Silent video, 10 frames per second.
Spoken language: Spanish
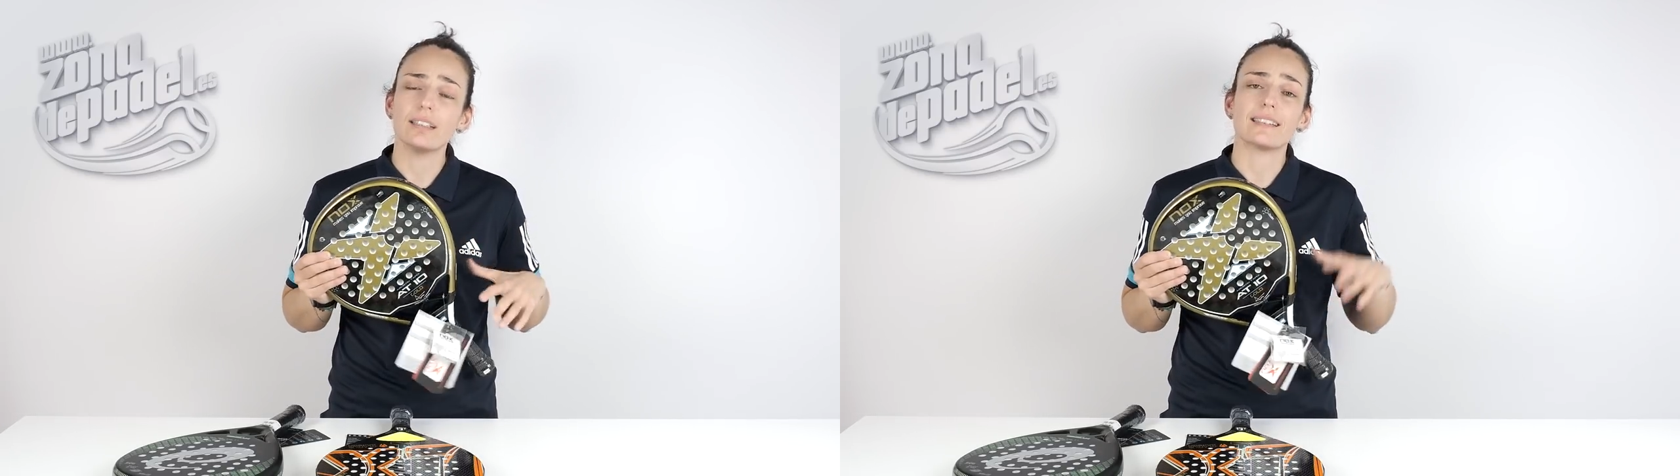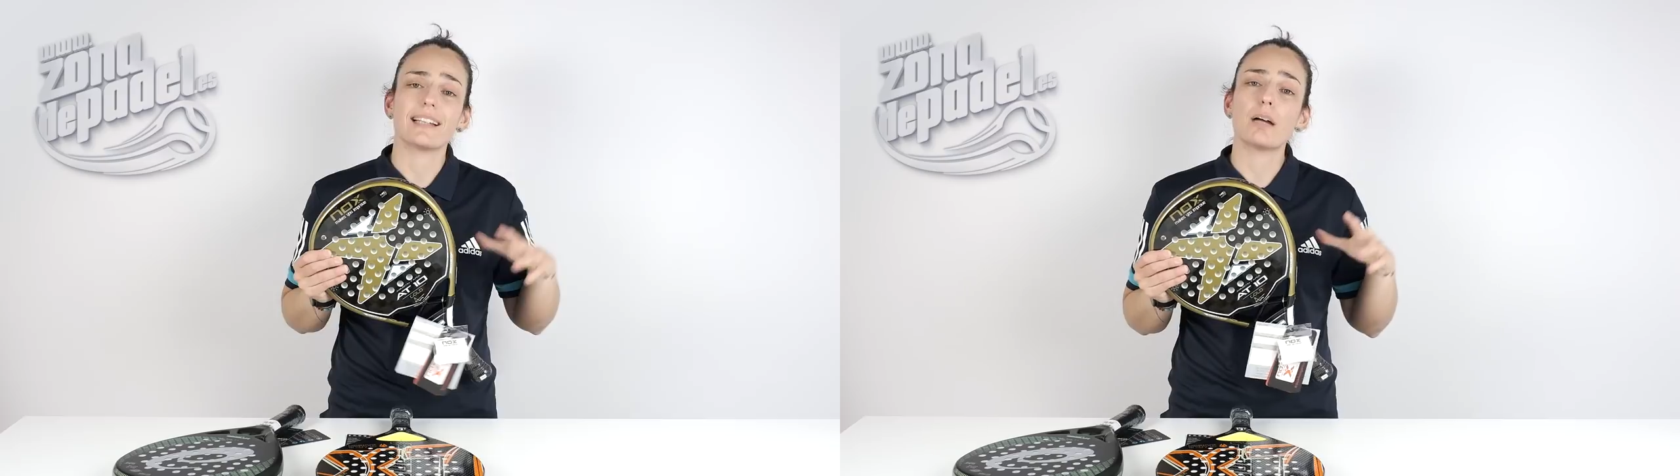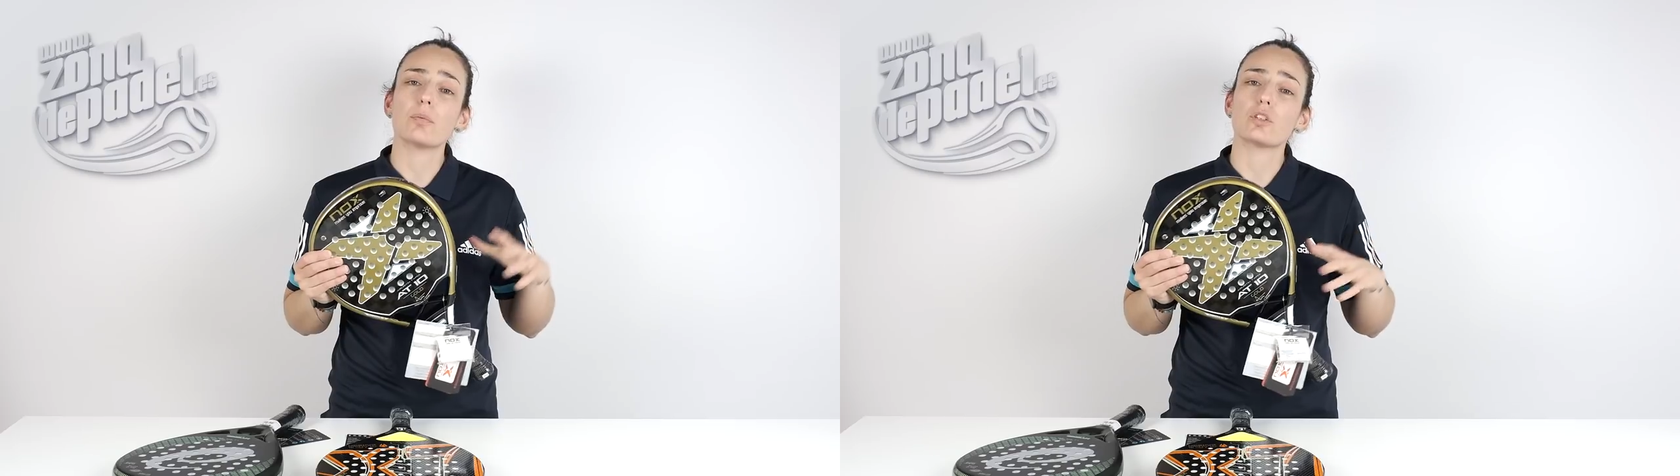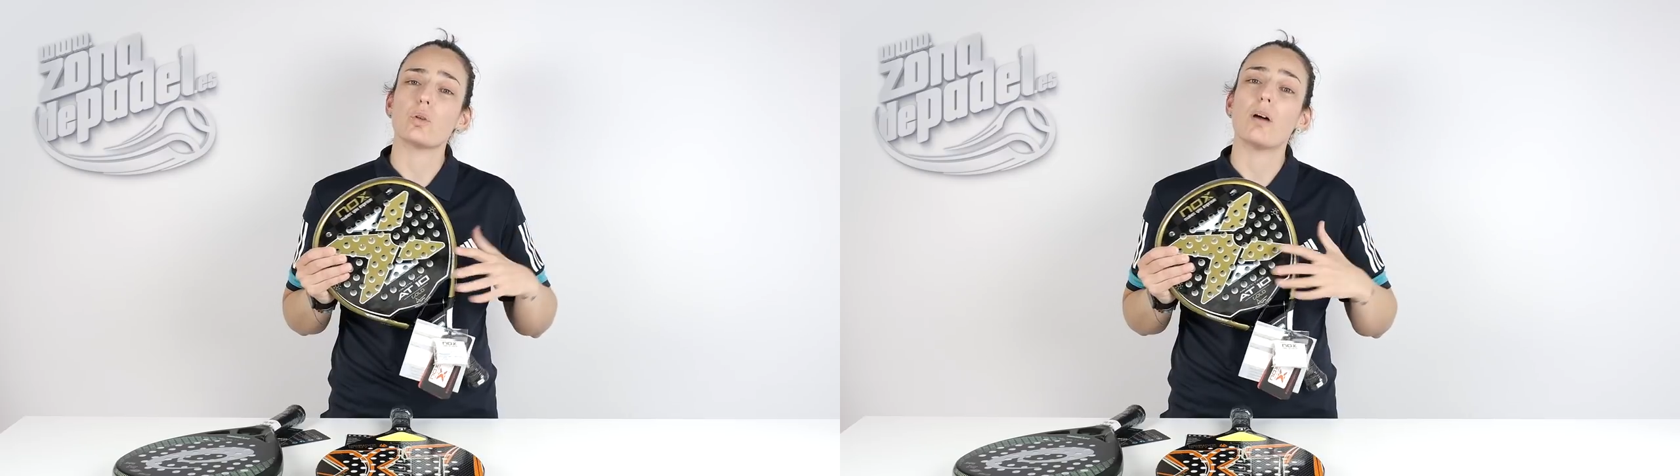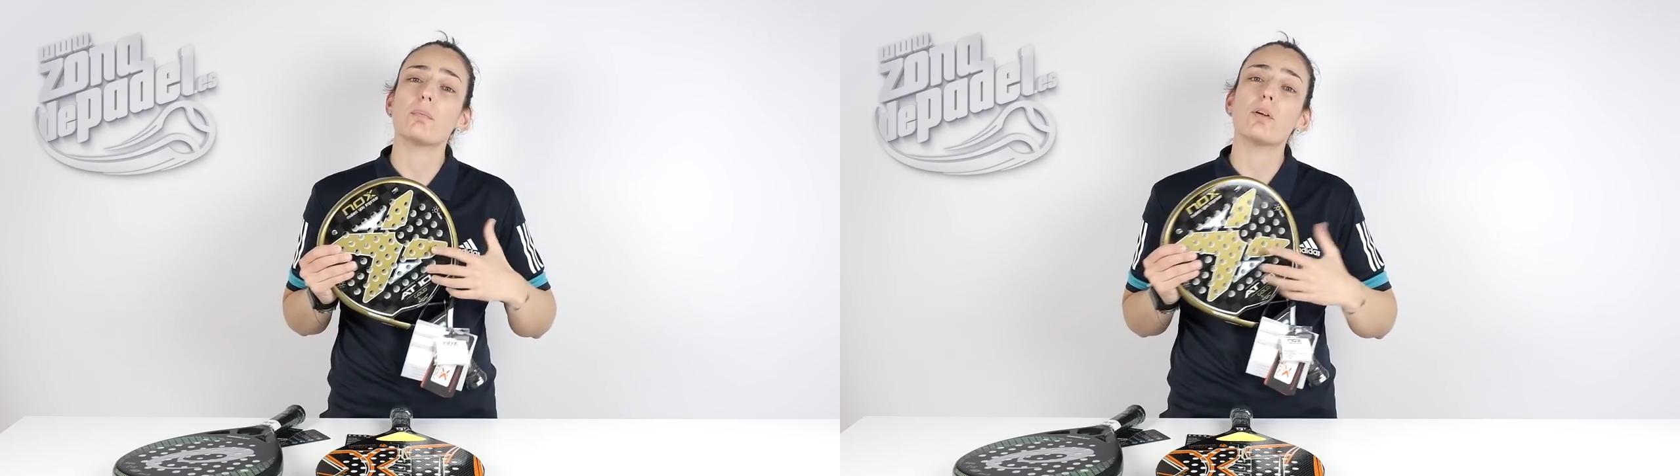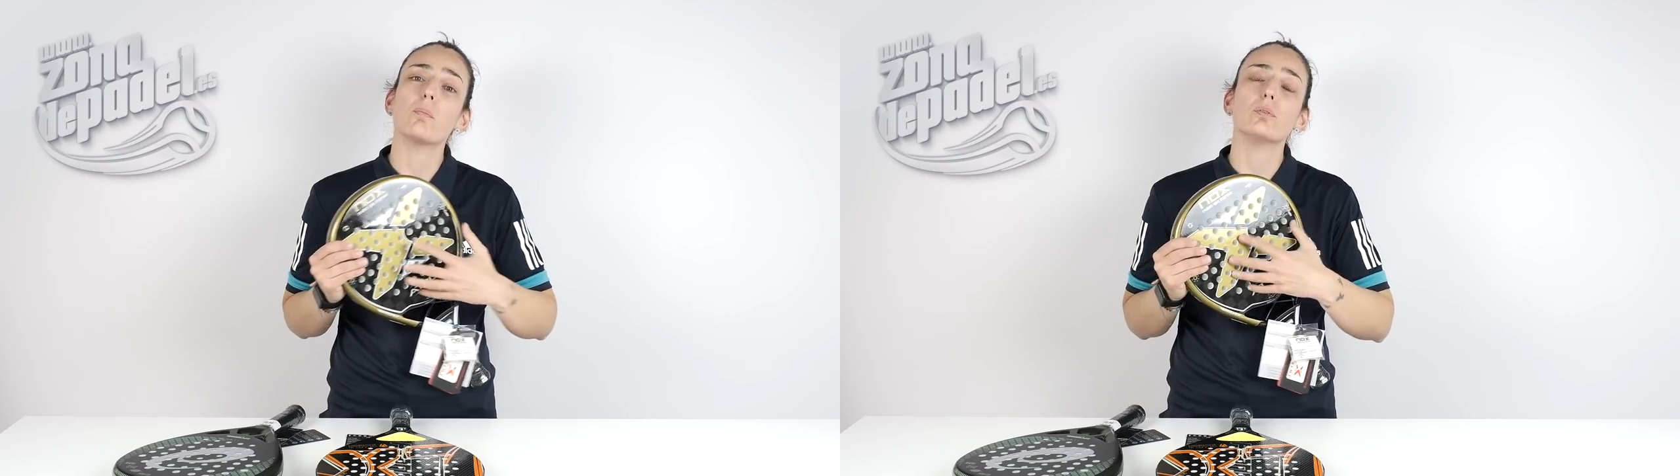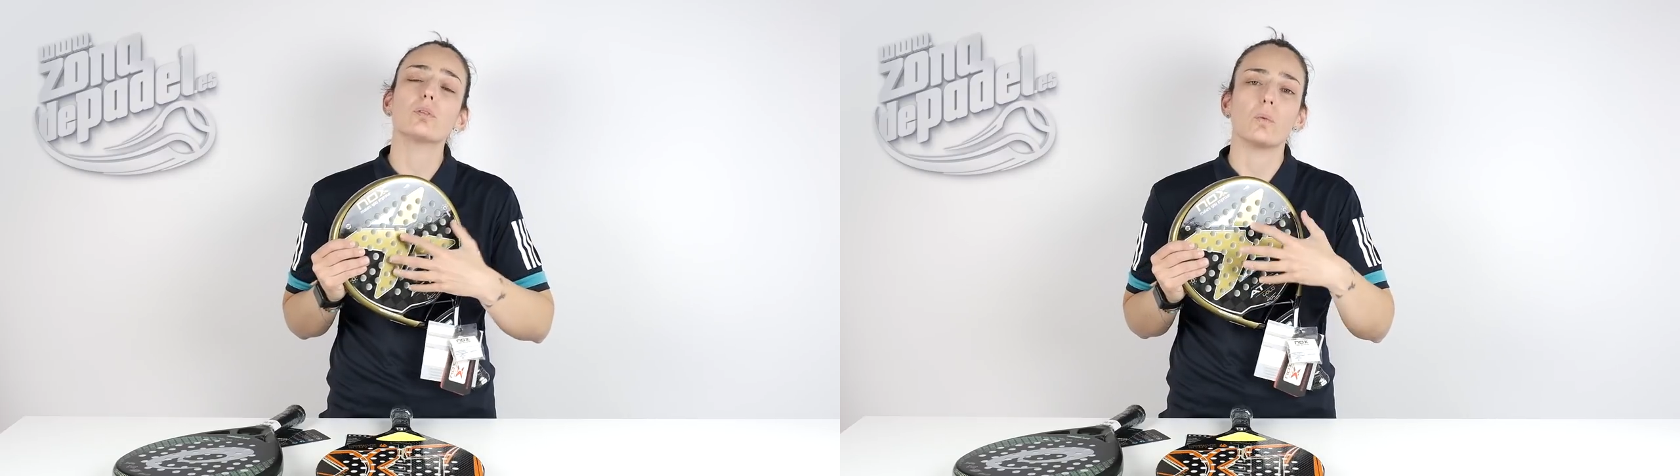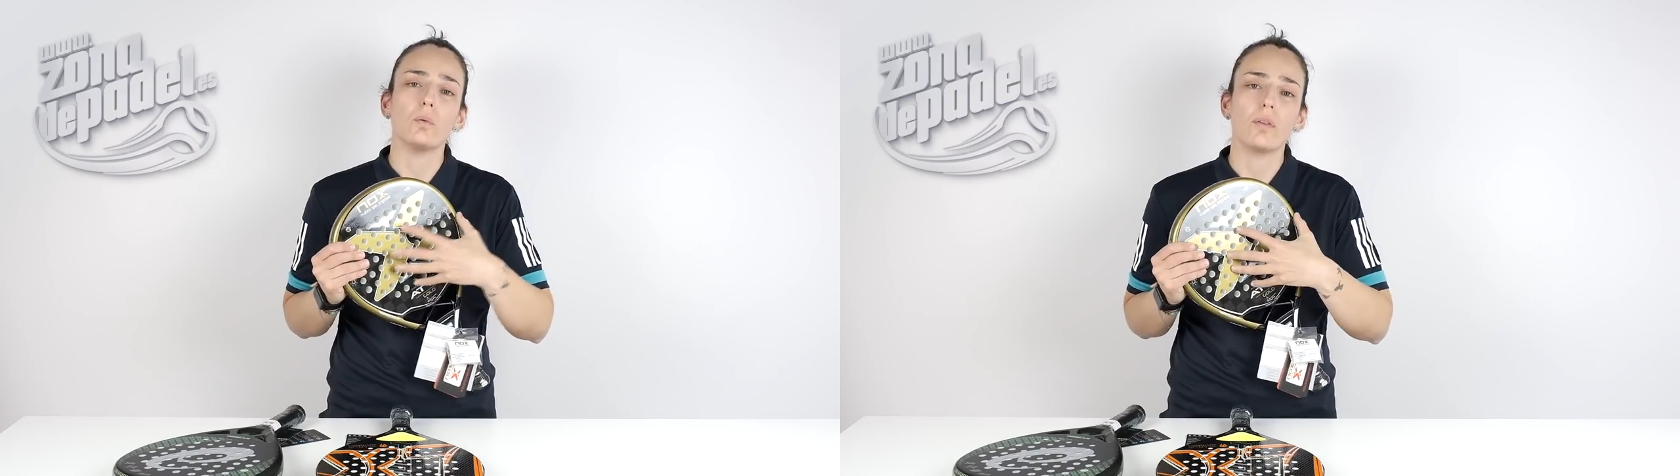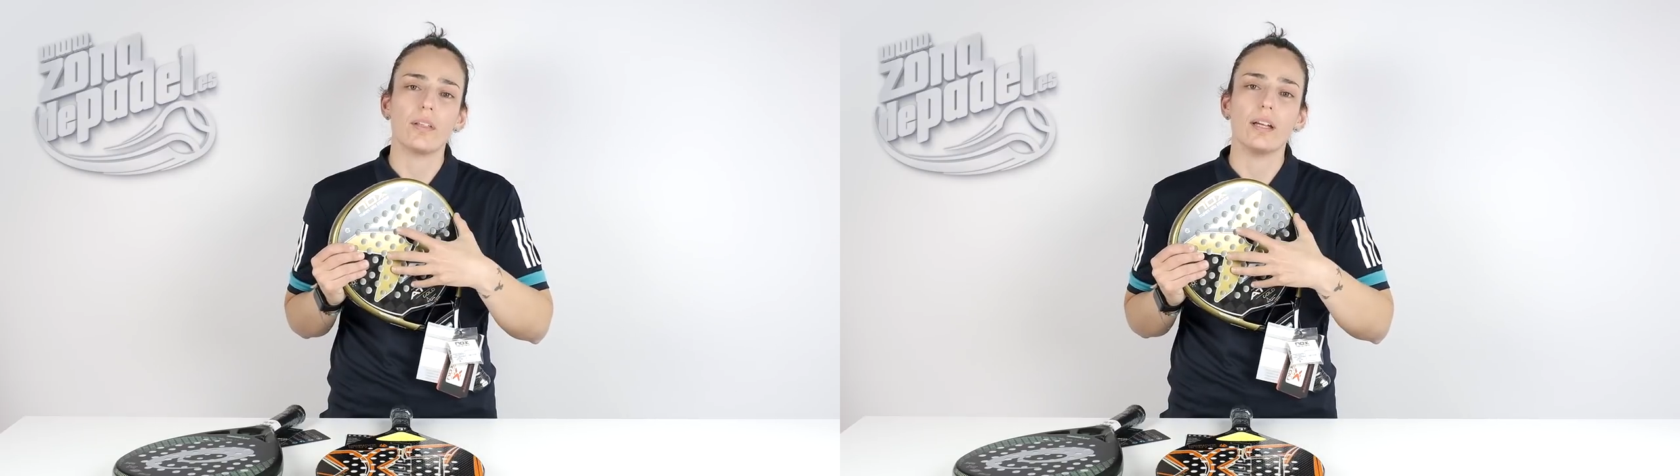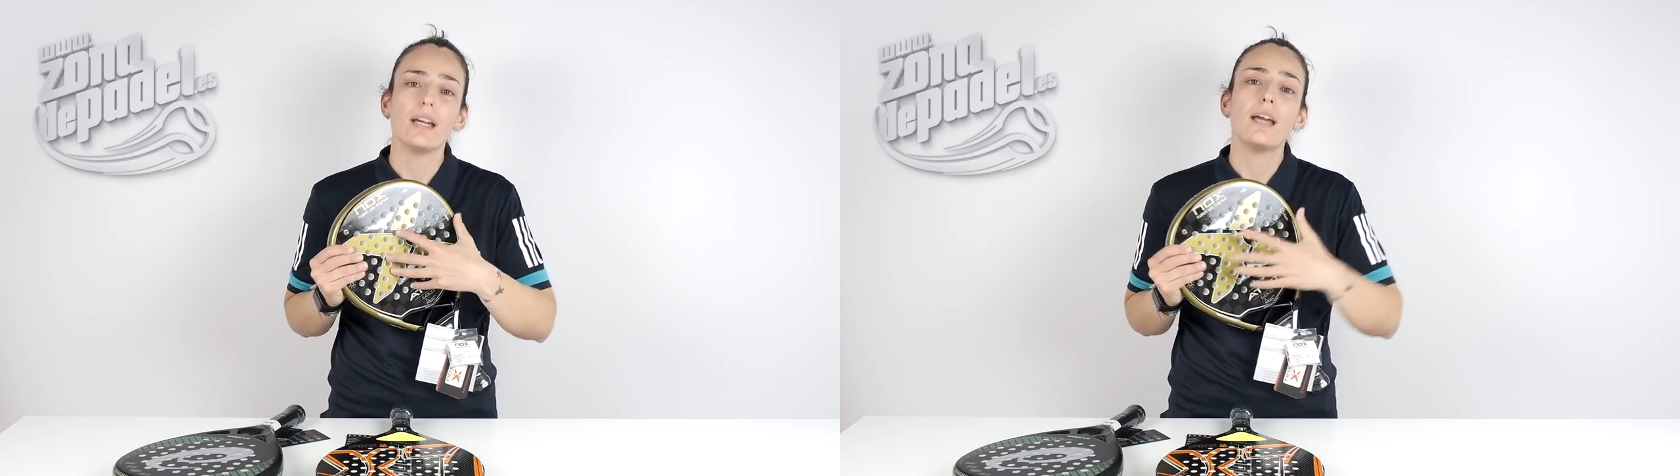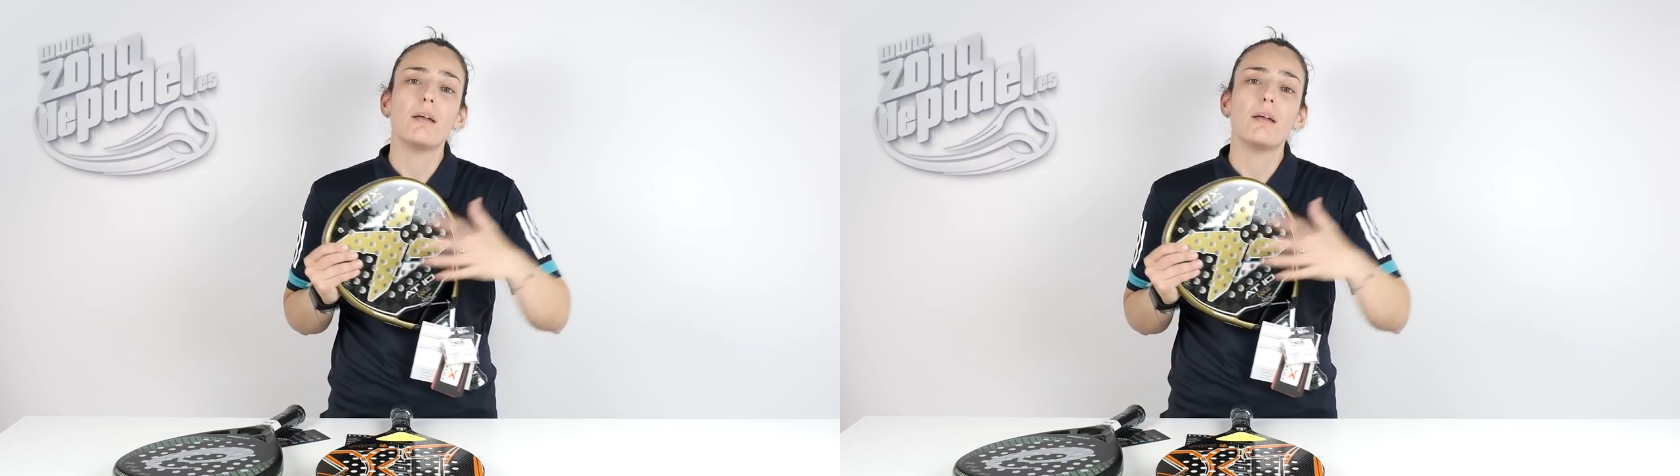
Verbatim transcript: destaca por su amplio punto dulce,